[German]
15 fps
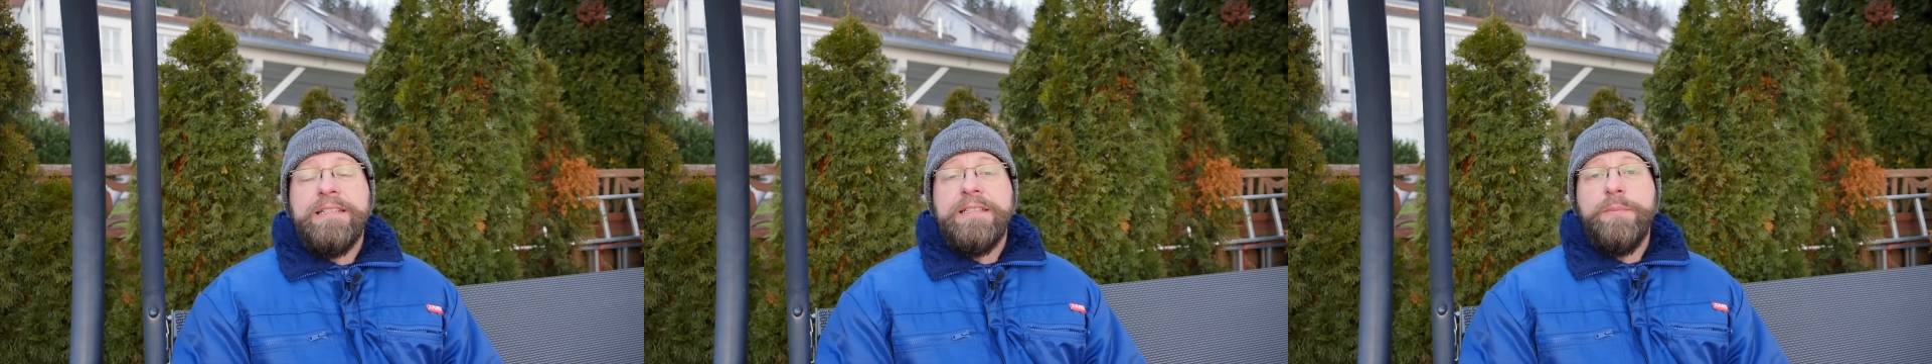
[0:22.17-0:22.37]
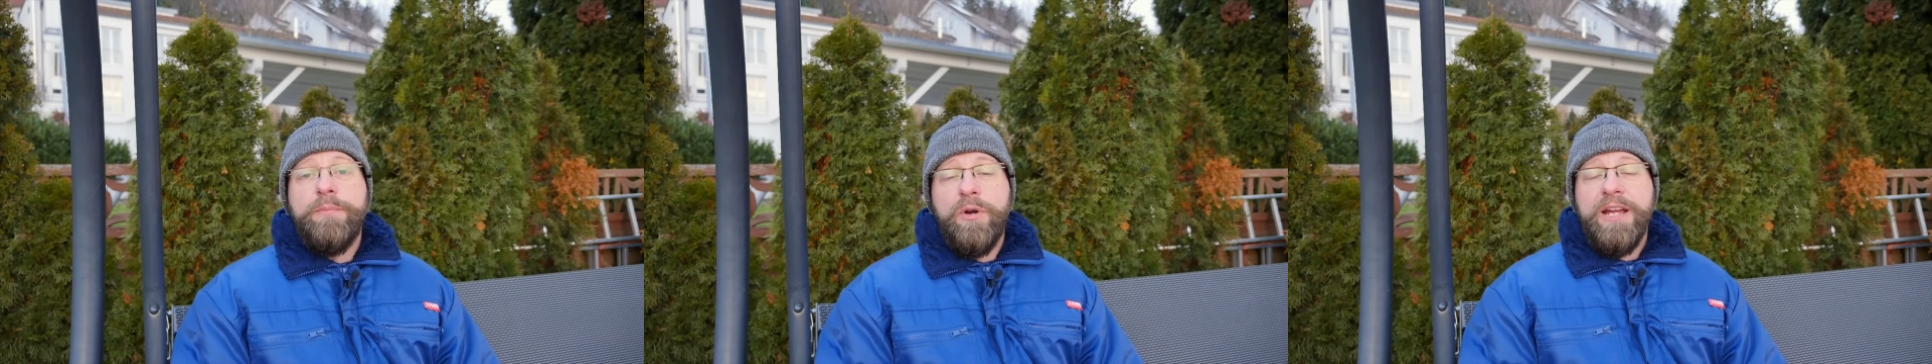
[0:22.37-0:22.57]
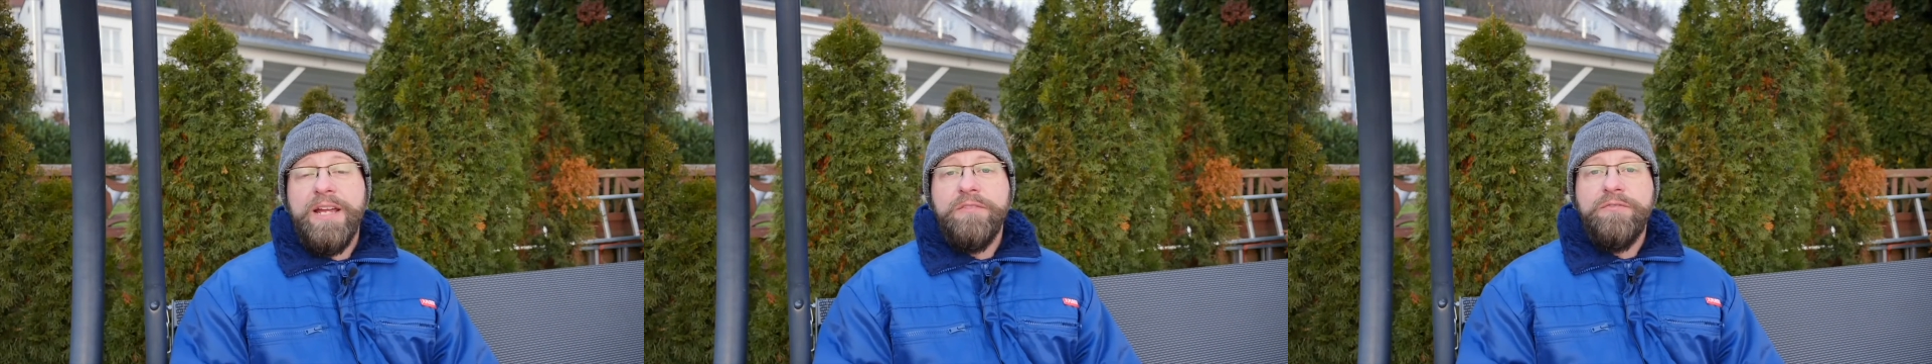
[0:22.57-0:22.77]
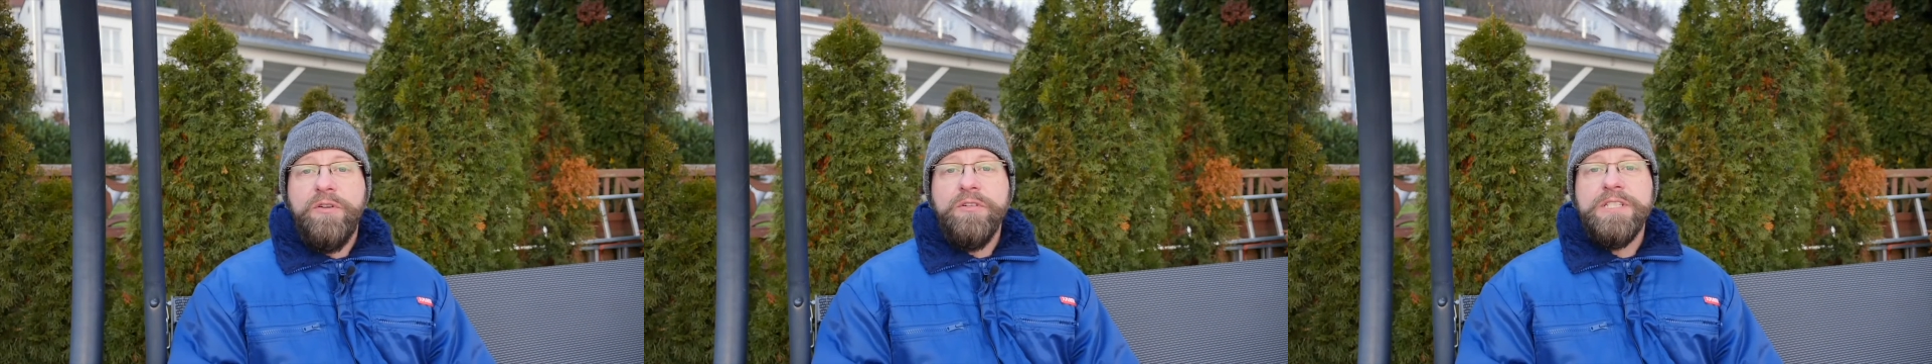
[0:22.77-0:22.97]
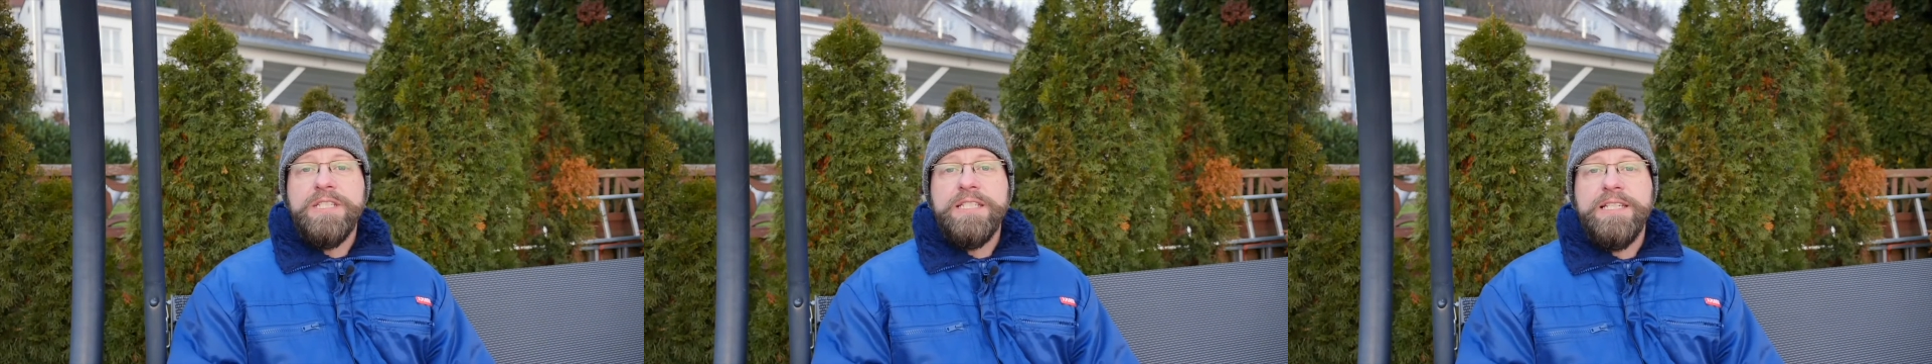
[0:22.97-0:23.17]
Der Briar
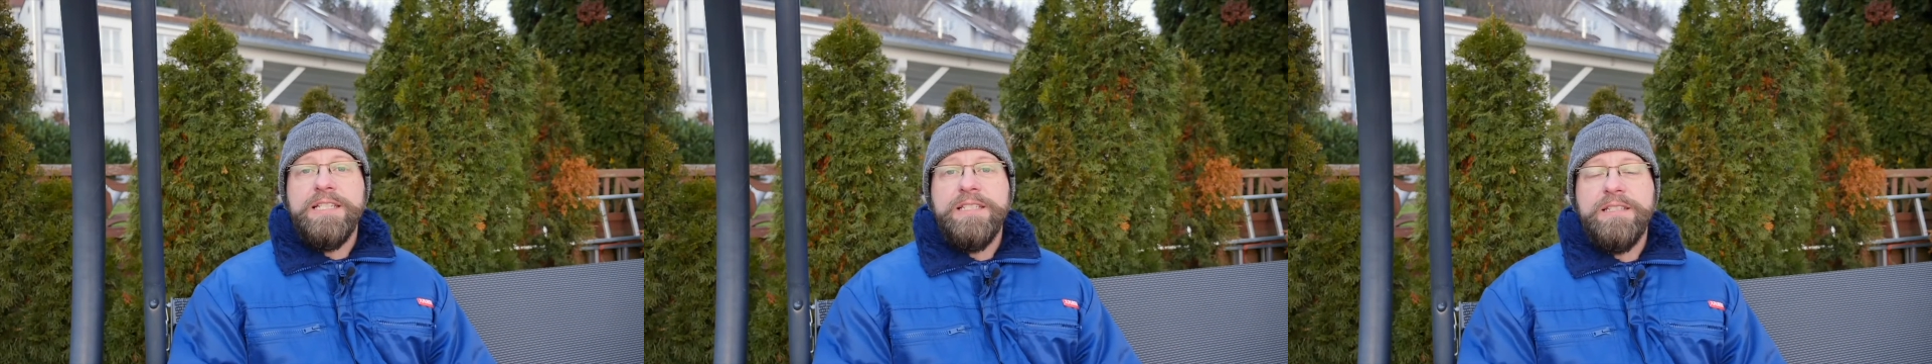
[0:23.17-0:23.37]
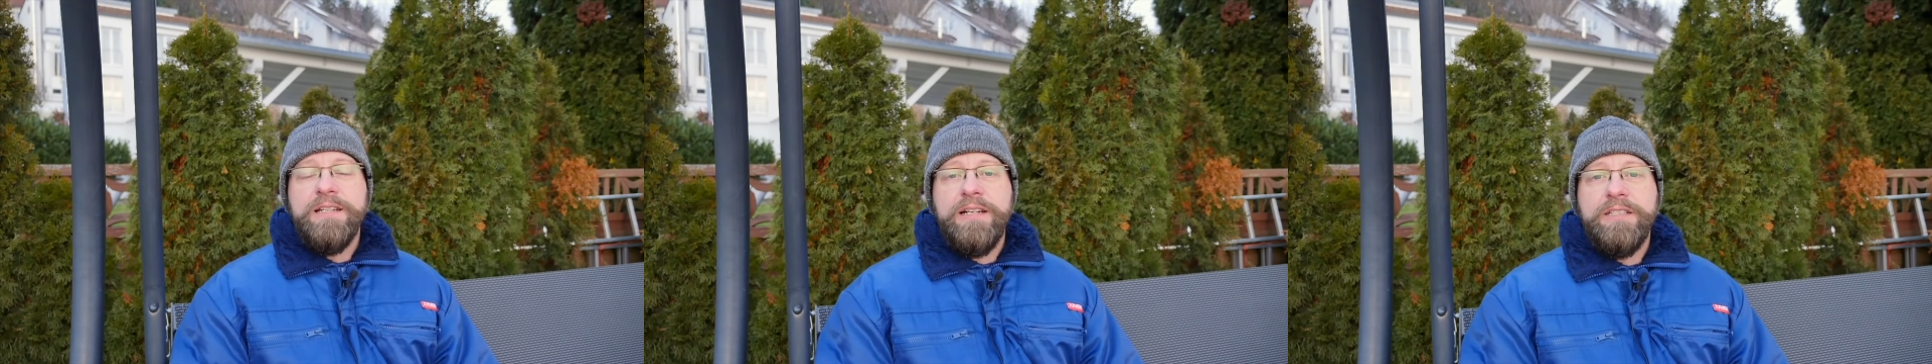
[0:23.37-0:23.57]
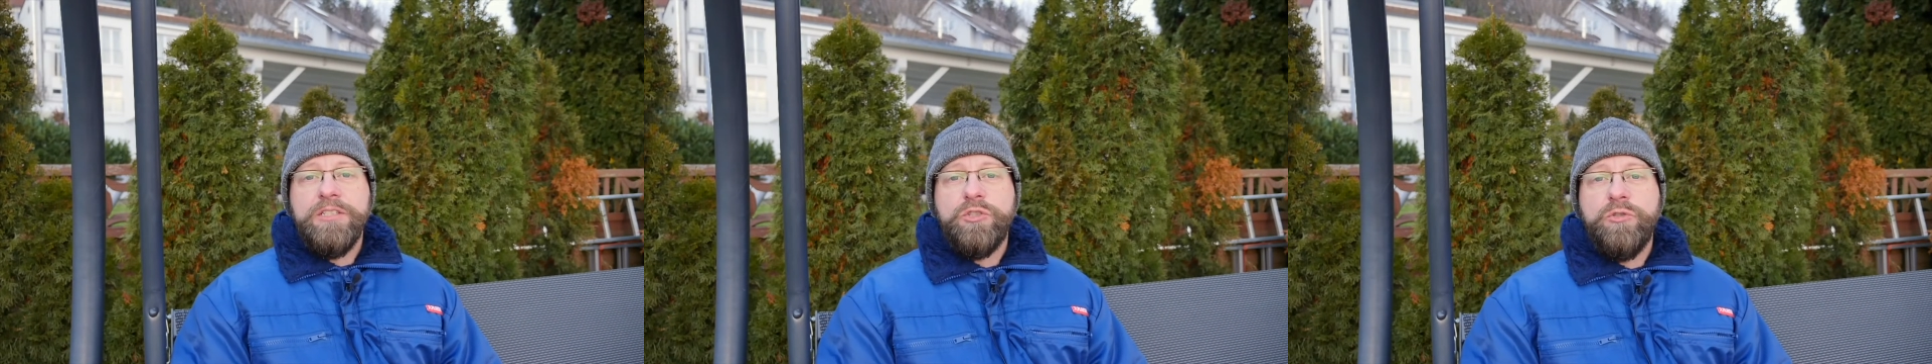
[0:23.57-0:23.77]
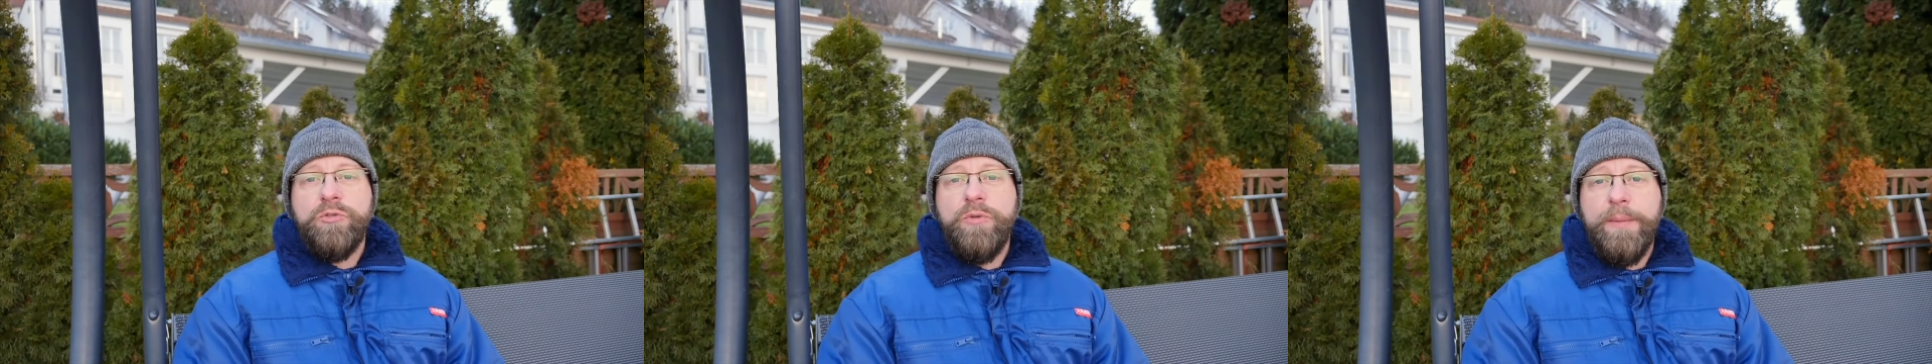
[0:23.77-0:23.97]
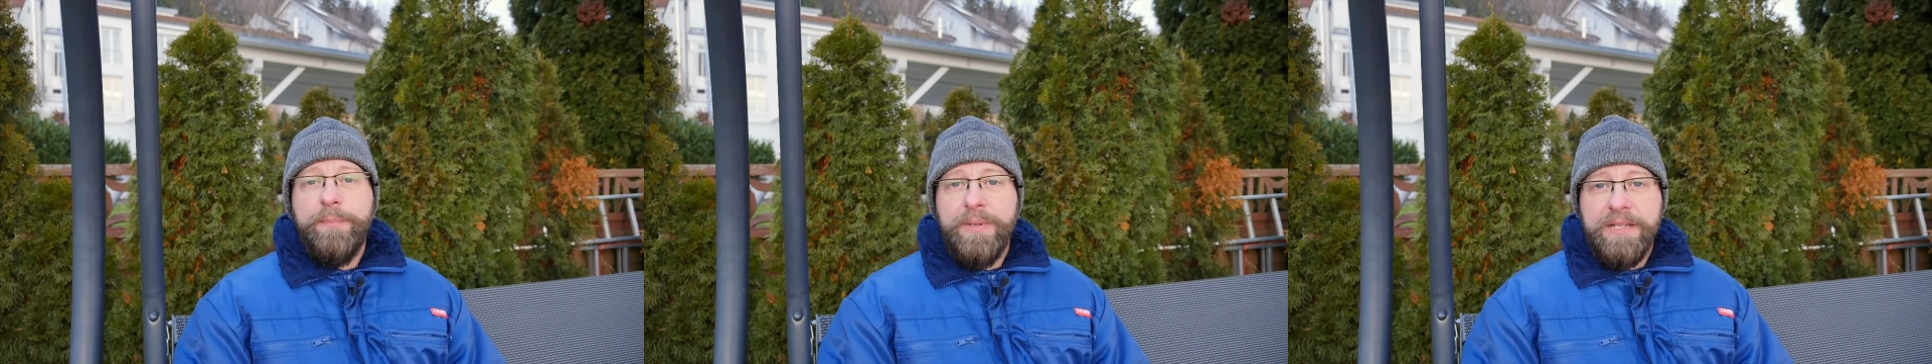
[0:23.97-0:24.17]
Fox ist ein
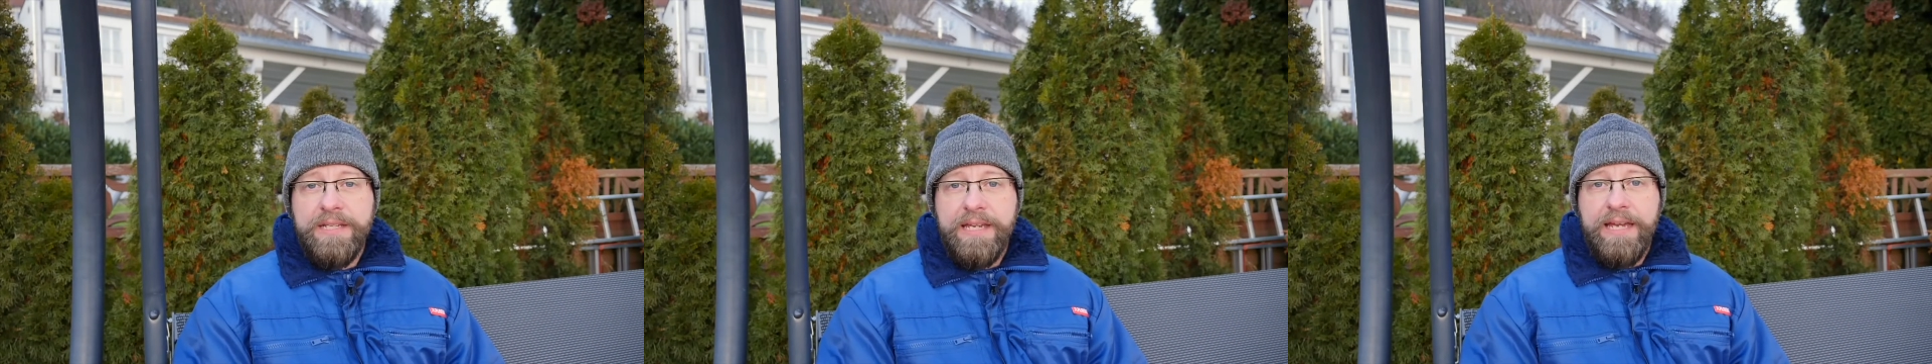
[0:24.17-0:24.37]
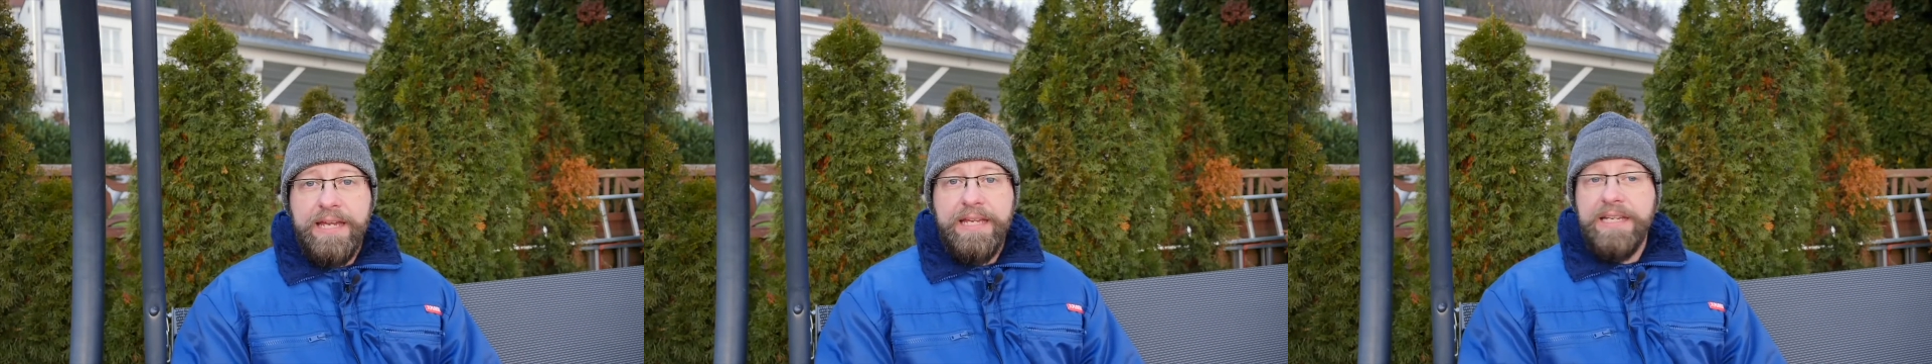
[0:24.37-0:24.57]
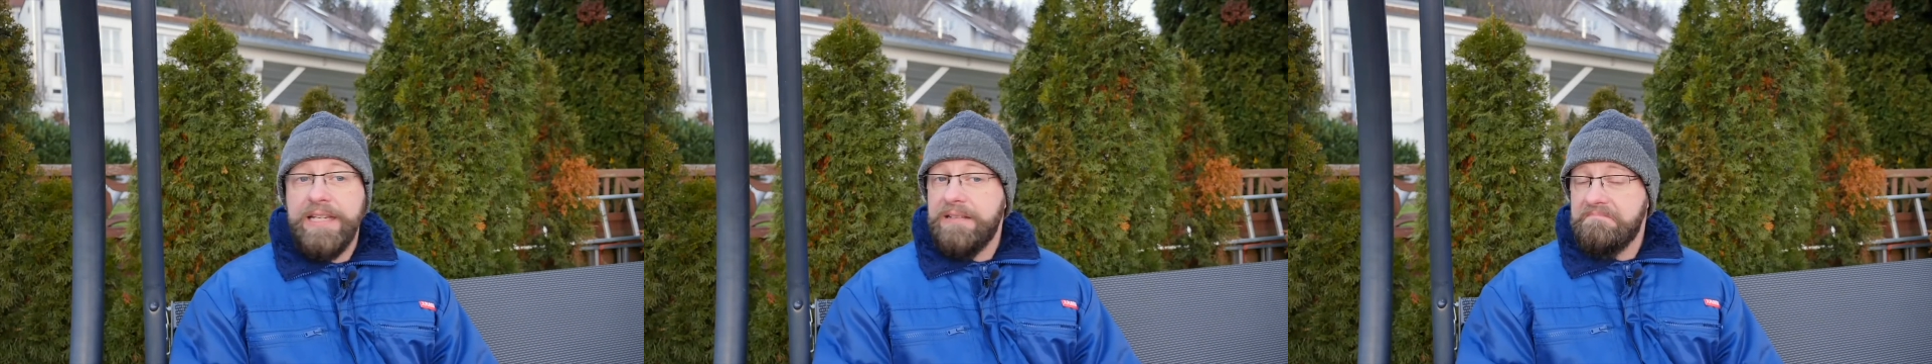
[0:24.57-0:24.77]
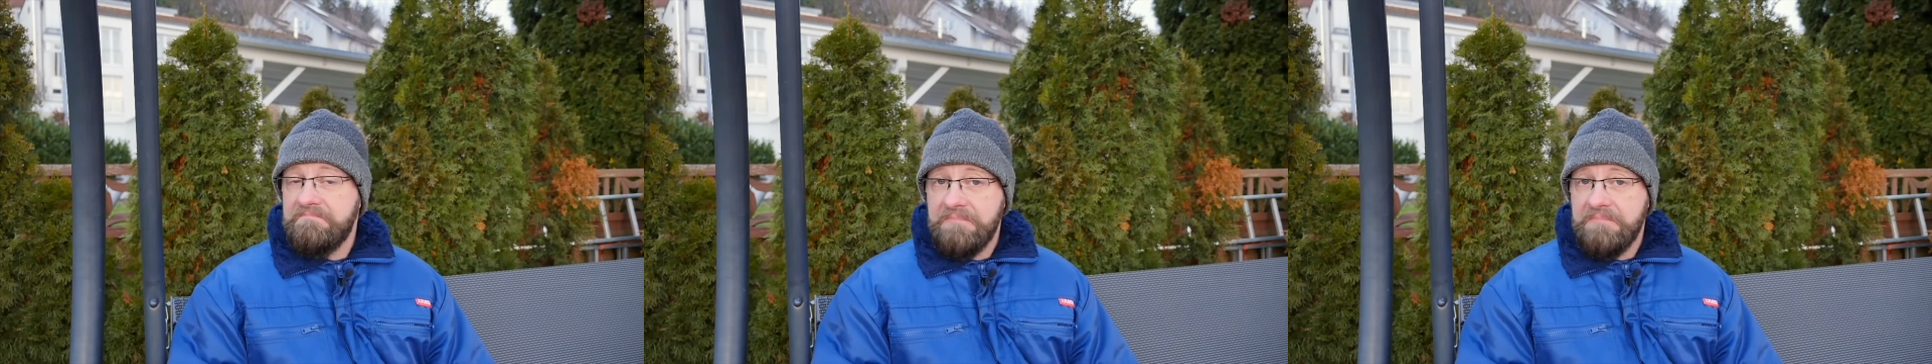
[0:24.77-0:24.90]
Crumble Cake,